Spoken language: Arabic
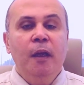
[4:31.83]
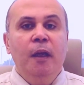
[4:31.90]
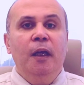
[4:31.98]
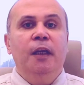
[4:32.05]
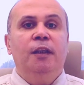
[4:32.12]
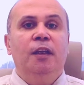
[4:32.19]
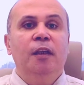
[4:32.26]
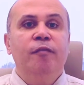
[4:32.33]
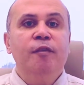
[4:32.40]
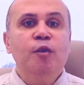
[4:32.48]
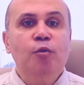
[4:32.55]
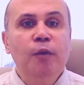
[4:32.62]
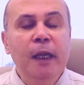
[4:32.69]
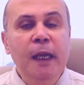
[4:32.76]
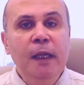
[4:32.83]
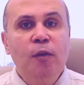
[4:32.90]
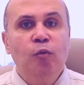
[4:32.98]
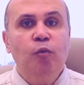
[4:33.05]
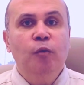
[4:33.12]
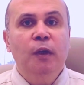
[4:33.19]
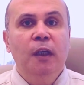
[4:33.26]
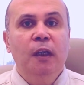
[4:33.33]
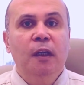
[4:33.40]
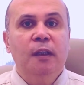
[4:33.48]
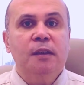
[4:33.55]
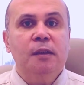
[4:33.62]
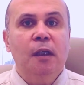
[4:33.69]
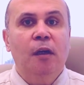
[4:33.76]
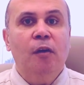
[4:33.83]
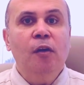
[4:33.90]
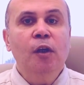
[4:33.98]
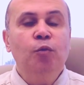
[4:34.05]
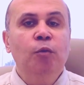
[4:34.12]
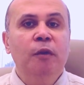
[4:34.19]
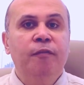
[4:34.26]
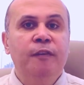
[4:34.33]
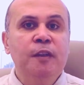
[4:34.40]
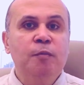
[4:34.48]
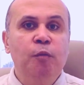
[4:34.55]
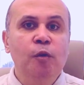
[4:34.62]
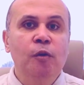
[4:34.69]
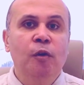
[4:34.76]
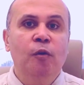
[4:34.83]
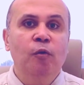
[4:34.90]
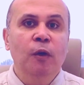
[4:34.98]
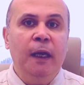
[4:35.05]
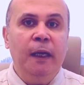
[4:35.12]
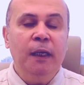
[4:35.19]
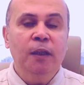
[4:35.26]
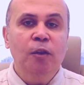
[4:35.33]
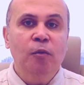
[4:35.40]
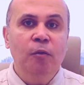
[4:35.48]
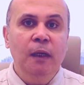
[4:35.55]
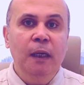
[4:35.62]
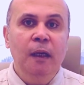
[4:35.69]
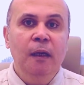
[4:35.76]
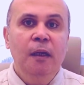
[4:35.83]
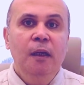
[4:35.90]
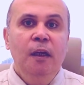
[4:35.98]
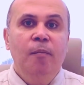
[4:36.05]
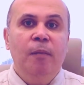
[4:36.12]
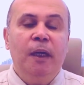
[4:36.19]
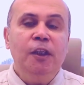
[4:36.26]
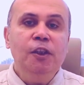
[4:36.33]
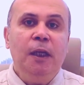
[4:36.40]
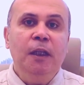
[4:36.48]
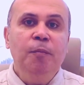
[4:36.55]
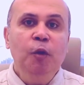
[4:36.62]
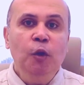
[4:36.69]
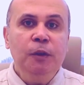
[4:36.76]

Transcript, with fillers: التلفزيونات والسهرات والفيسبوك والحاجات دي كلها ما كانش حد بيقعد